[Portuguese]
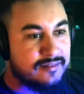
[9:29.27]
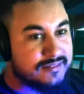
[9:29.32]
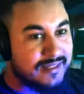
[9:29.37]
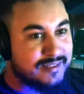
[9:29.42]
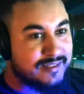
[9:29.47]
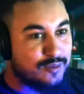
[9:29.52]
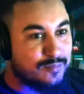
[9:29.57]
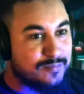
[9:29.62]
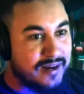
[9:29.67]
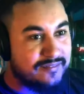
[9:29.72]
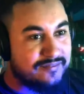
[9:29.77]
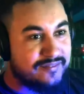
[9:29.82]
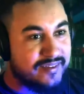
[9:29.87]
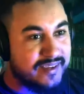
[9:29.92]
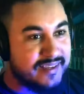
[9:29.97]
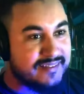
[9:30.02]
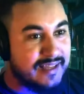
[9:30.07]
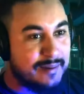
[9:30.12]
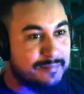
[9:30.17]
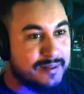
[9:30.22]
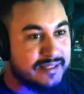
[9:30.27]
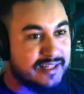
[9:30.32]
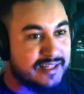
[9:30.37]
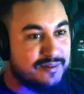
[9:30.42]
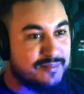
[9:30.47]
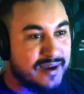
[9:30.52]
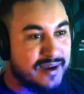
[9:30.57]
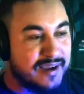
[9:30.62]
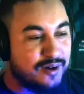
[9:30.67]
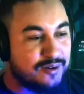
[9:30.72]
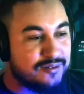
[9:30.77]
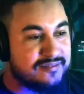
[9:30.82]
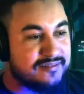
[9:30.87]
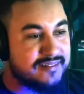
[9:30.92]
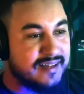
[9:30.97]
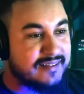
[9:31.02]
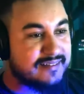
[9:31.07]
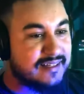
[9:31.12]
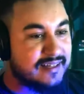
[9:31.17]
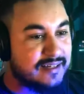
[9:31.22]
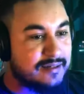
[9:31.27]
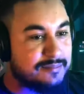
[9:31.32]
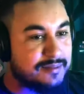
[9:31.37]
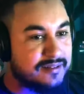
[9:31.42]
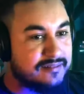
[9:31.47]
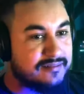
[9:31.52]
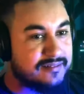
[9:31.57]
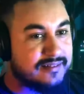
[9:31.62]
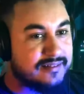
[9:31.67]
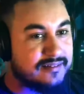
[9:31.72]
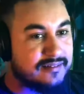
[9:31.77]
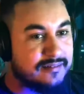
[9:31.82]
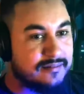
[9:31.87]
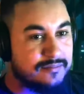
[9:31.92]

Já deu pra ver que dá pra dar uma causada, rapaziada.